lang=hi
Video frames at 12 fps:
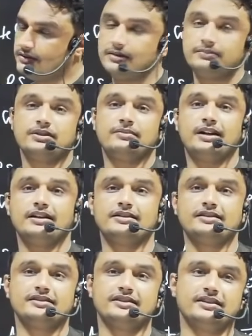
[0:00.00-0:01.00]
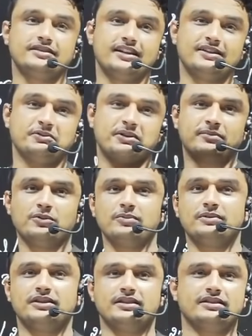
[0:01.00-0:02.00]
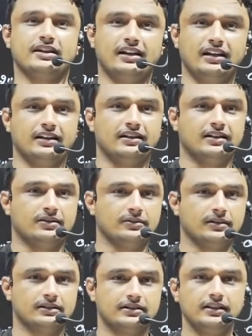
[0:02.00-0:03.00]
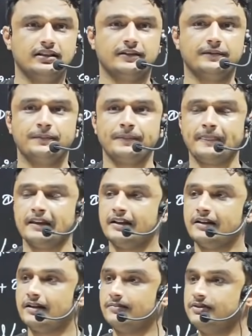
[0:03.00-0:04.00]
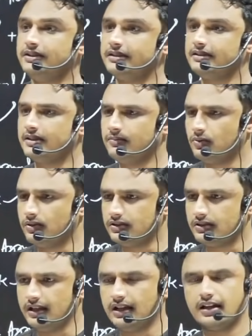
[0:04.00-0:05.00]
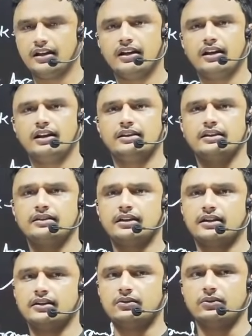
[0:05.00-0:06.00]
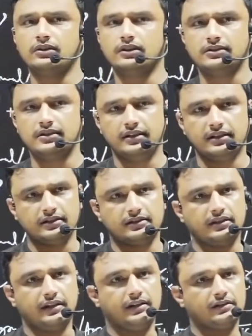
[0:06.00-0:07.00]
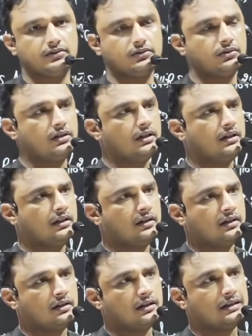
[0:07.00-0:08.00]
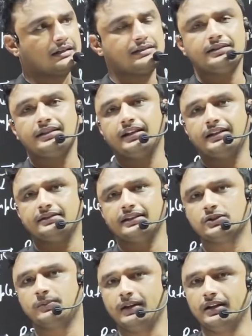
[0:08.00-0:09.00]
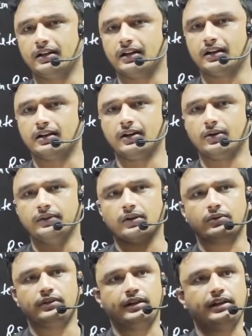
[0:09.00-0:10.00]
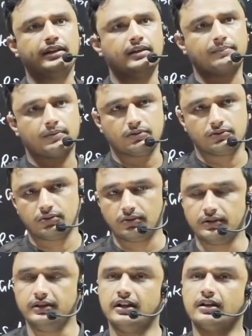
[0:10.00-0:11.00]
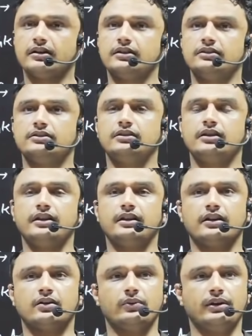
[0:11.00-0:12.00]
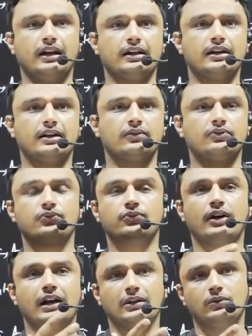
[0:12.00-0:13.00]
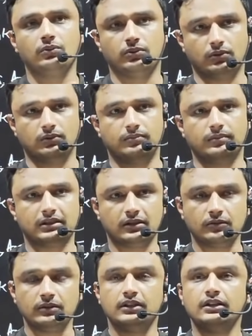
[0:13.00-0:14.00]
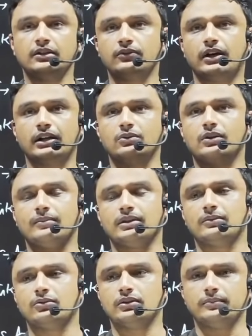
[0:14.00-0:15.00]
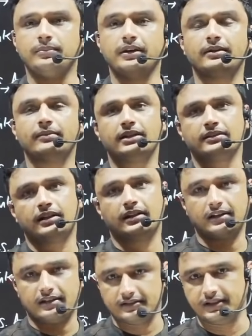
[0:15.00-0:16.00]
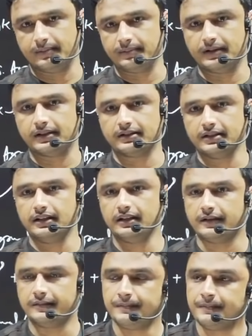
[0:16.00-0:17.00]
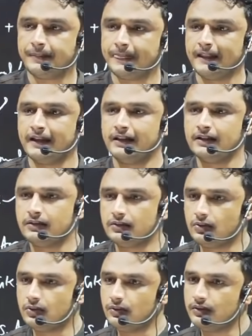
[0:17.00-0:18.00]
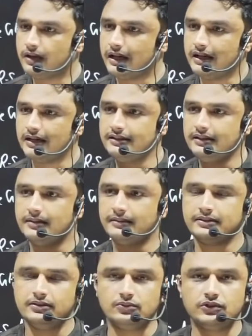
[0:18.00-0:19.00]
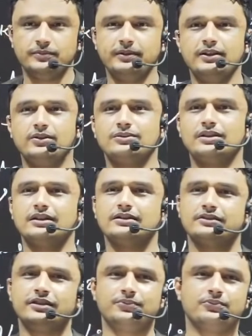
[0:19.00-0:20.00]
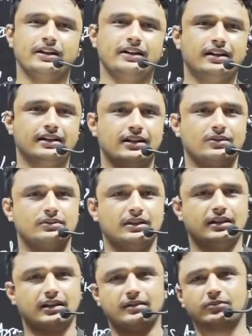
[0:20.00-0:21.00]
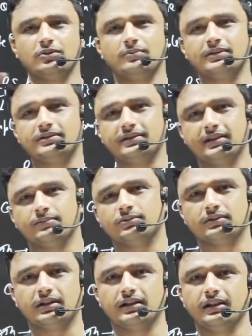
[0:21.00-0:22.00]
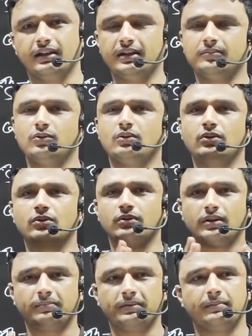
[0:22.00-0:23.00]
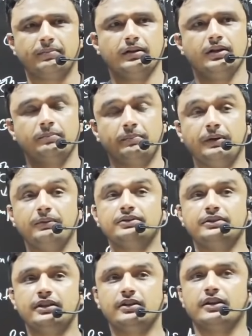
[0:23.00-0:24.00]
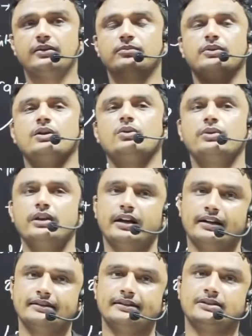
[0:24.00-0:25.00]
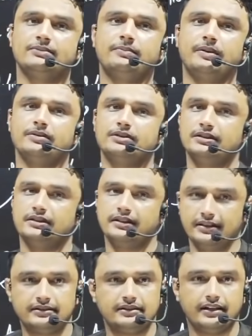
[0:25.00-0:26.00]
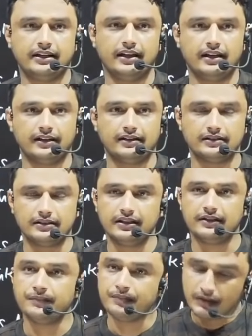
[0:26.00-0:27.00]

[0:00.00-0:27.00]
सबसे बड़ा डिस्ट्रिक्ट सिरसा है तो हर बुक में सिरसा ही लिखा होगा ठीक है हम जीएस की बुक इसलिए अलग अलग लेते हैं ताकि कोई किसी न किसी तरीके से अच्छे तरीके से एक्सप्लेन कर रखा हो या कोई ट्रिकी अप्रोच हो या किसी तरीके का कोई डाटा फालतू हो मतलब फालतू का मतलब होता है बिना बात का डाटा चेपना ठीक है ना तो हरियाणा जी के में ऐसी कुछ भी नहीं होता सिर्फ वही डाटा होता है हर बुक में सेम होता है एक बुक लो अपना प्रीवियस ईयर के देखो कि हरियाणा जी में प्रीवियस किस तरह के आ रहे हैं ठीक है